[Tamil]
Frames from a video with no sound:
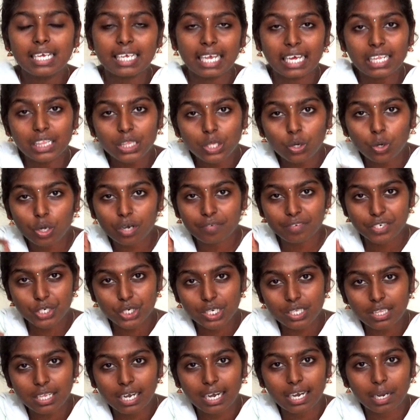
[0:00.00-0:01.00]
எந்த ஒரு
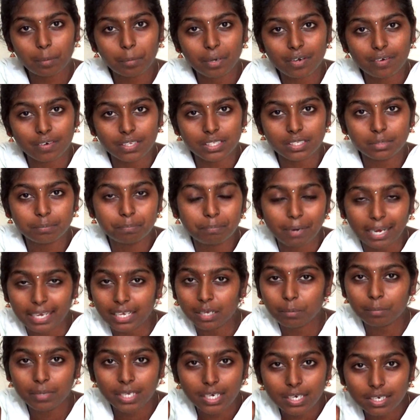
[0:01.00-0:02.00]
விஷயத்தில் நமக்கு வந்து
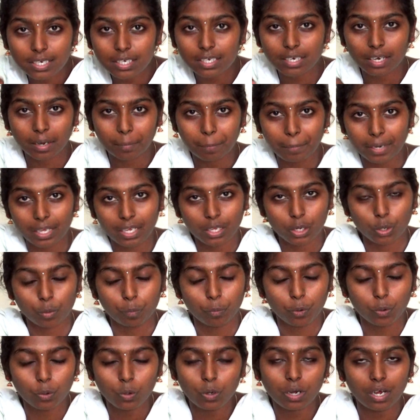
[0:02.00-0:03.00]
பயம் இருக்குது
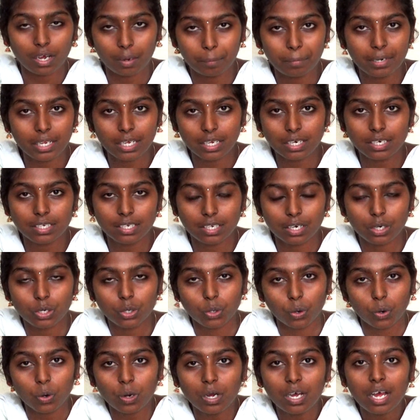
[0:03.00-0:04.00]
அப்படிங்கிறோமோ அப்படின்னு
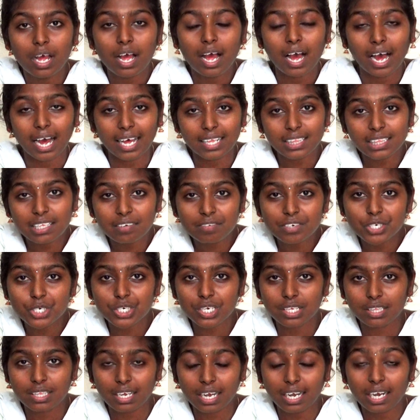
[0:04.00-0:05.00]
இருக்கோ அந்த
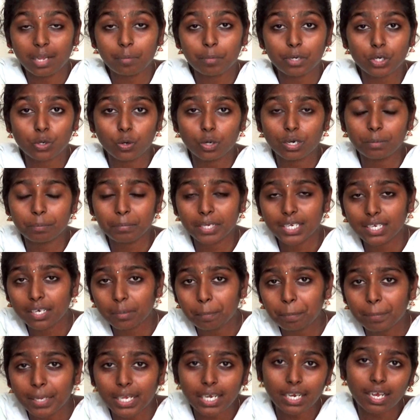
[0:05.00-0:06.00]
விஷயத்தில் நமக்கு ஒரு
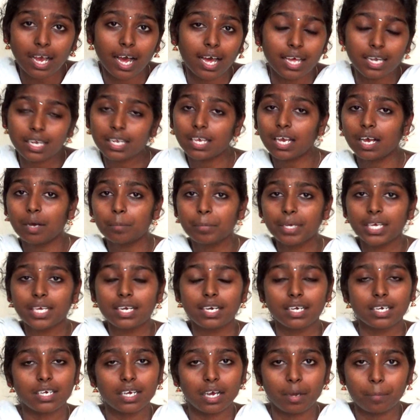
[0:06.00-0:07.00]
மிகப்பெரிய அறியாமை
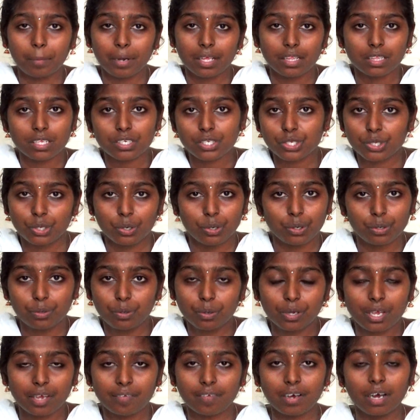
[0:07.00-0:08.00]
இருக்குது அப்படின்னு தான் சொல்லணும்
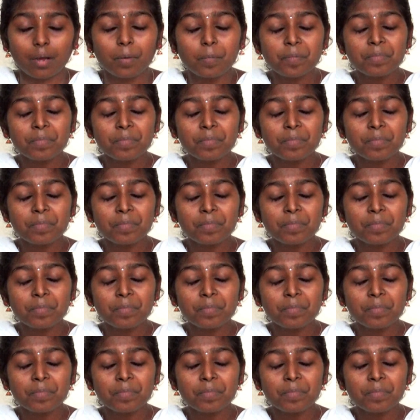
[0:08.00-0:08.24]
ஓகேவா